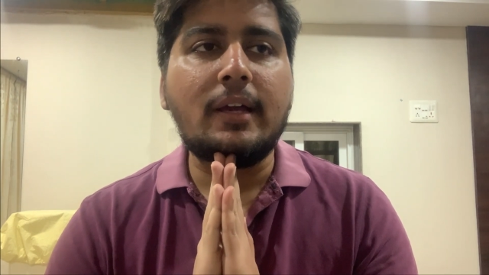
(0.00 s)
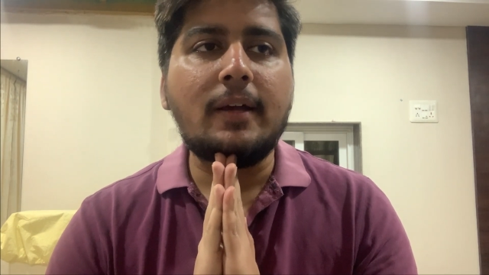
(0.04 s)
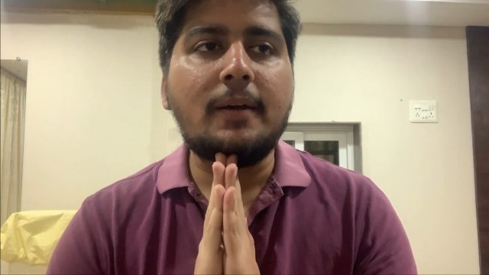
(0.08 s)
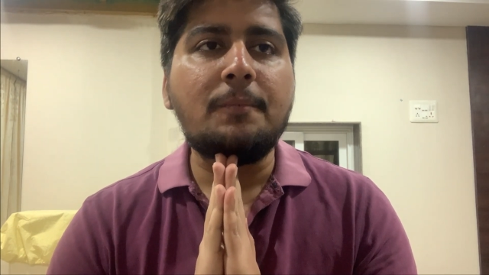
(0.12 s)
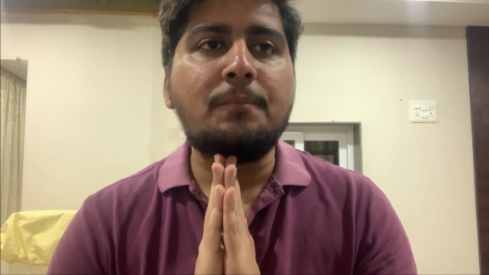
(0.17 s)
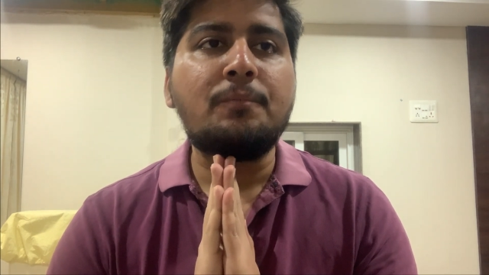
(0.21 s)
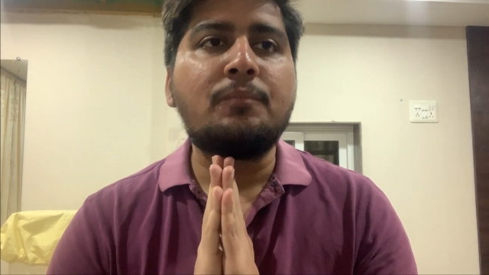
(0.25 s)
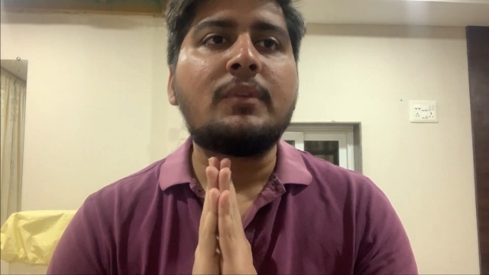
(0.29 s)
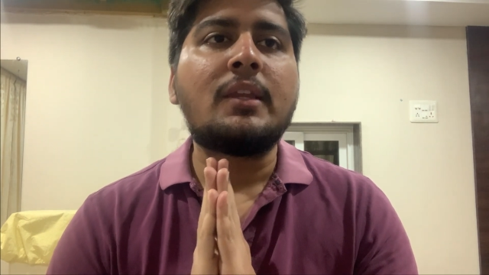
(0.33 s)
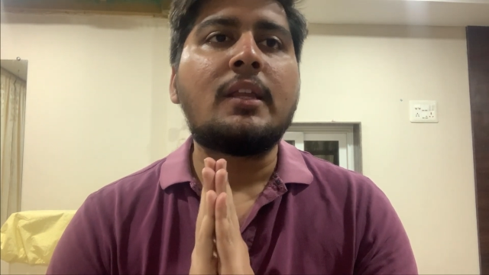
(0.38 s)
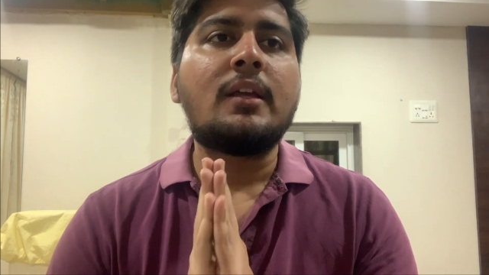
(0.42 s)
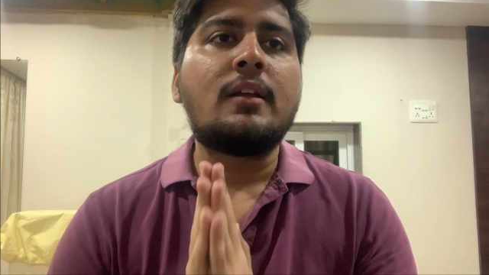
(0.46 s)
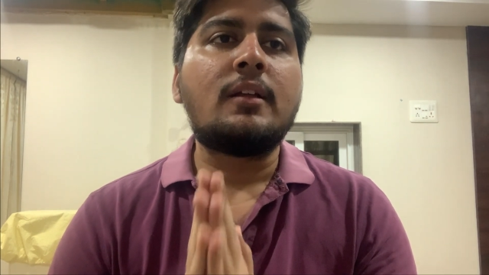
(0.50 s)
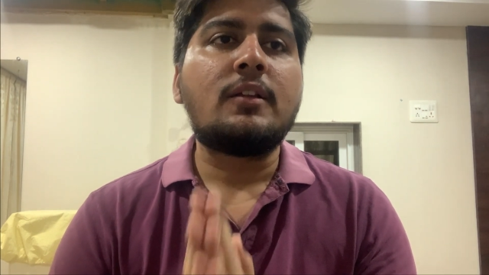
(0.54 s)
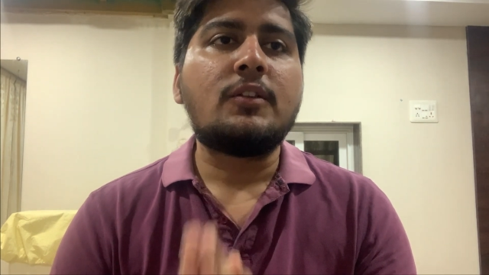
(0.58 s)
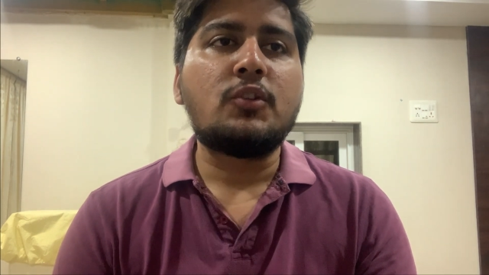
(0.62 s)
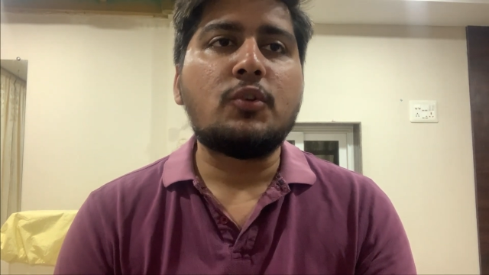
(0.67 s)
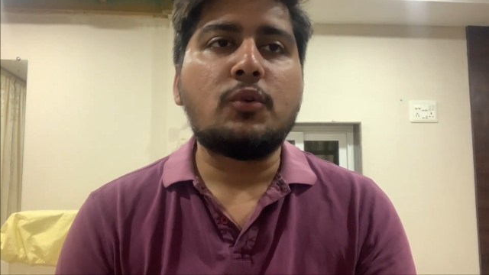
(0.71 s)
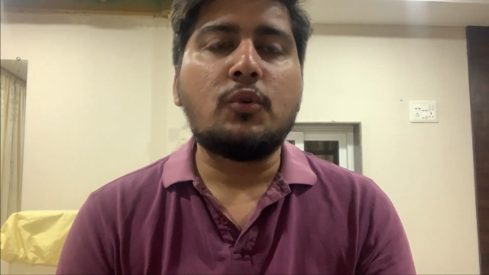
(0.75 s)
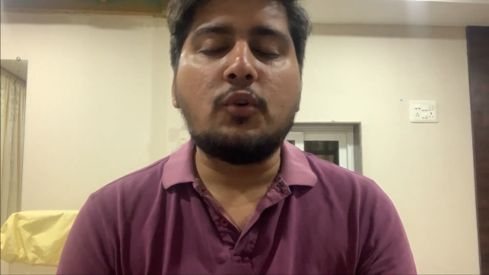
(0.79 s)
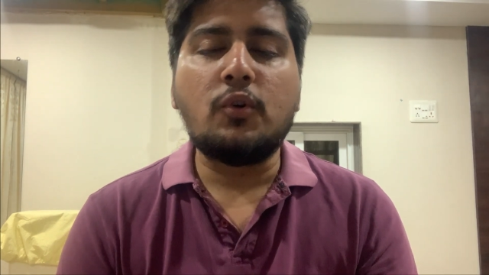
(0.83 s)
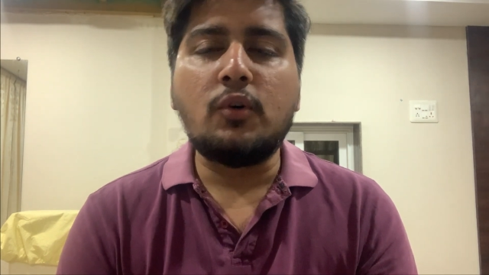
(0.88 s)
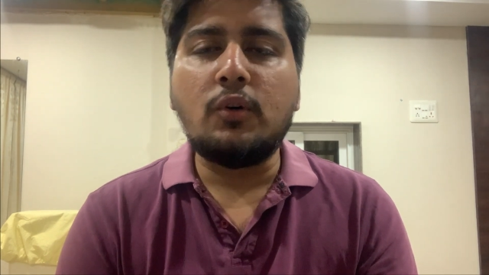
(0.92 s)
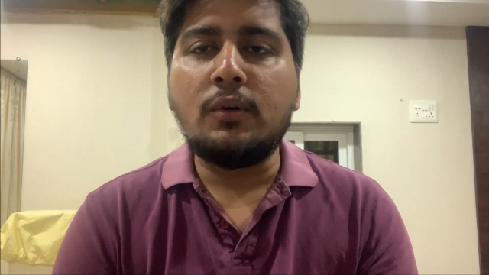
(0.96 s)
है
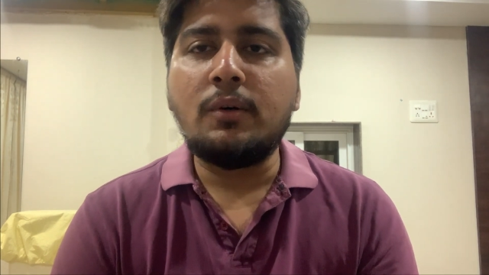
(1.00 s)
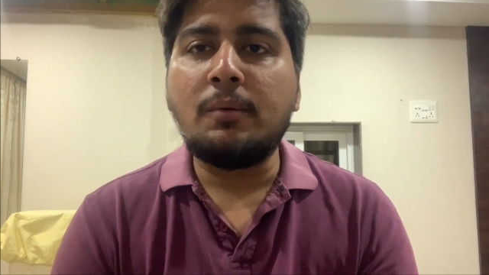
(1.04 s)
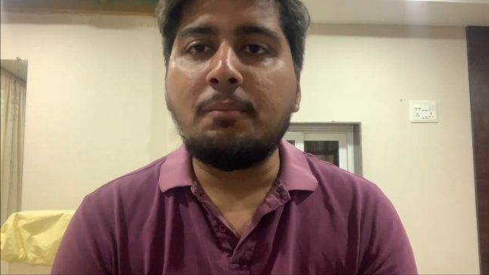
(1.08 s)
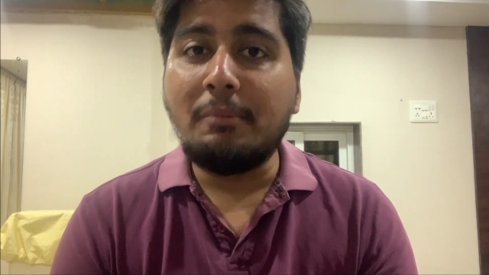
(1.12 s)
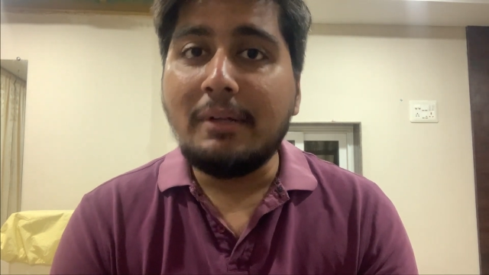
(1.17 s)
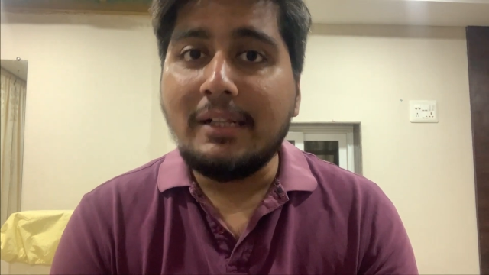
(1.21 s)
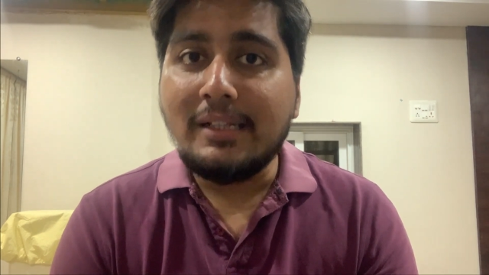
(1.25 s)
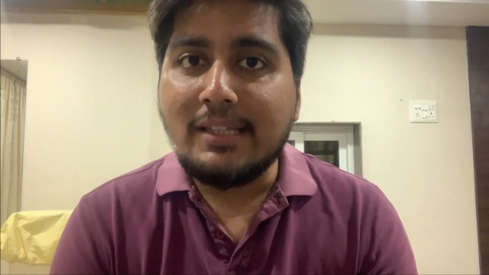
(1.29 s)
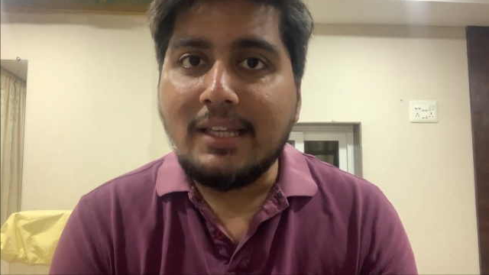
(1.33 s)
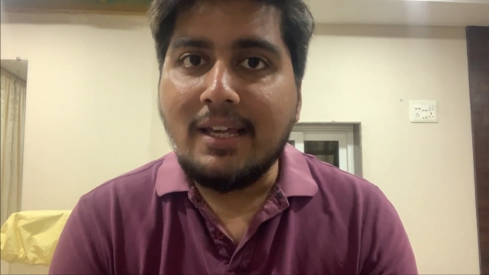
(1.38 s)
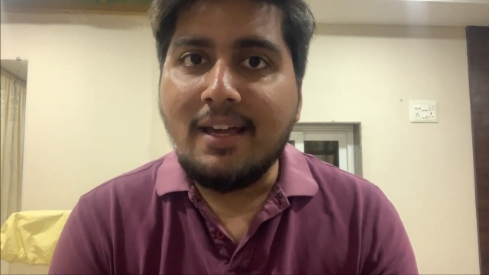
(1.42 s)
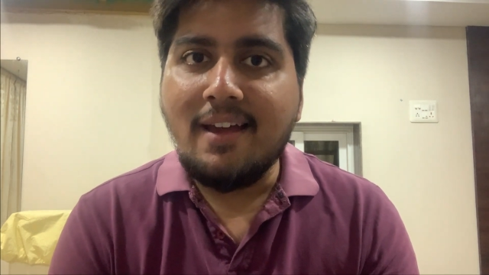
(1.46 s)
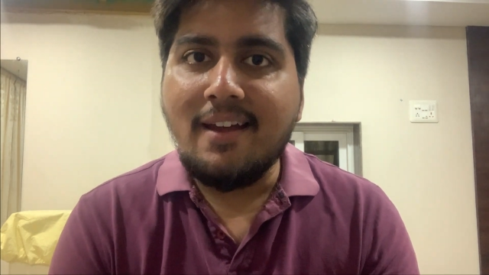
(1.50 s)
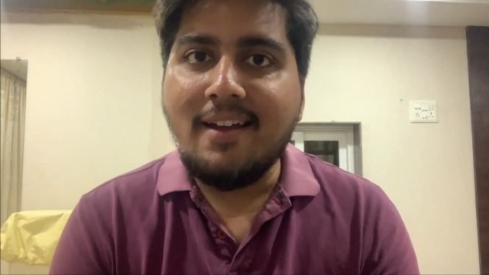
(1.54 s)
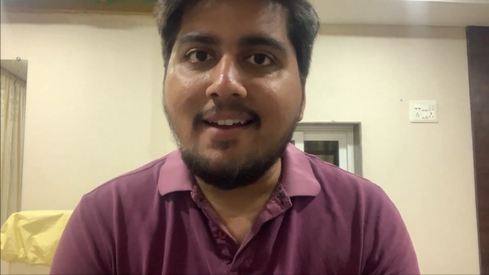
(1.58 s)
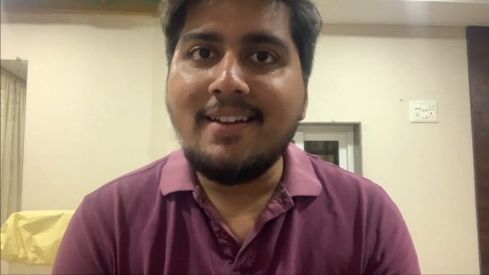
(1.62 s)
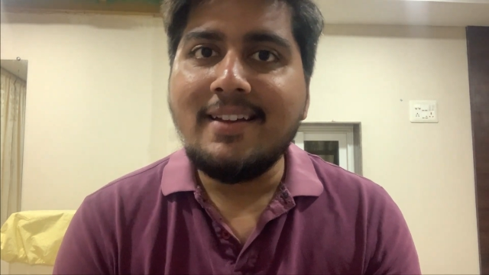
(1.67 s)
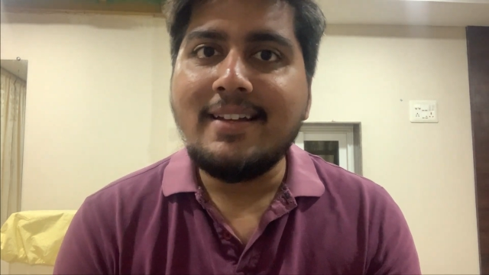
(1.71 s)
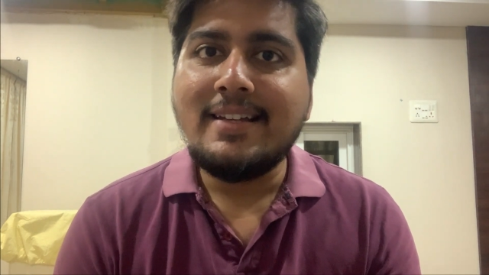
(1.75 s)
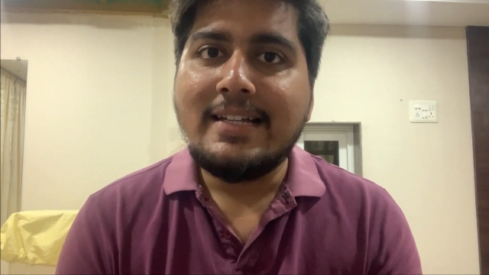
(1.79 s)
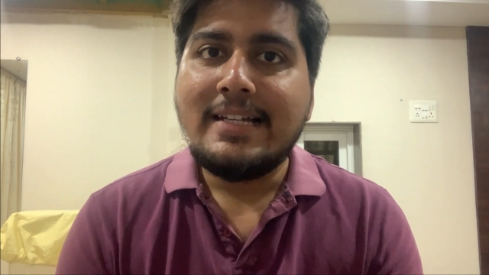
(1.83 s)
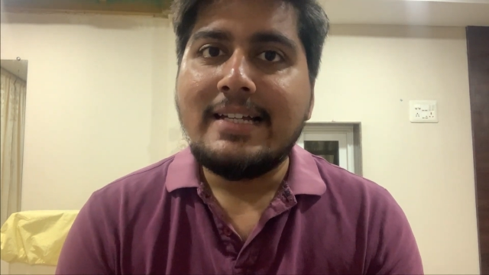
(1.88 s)
तो मिलते हैं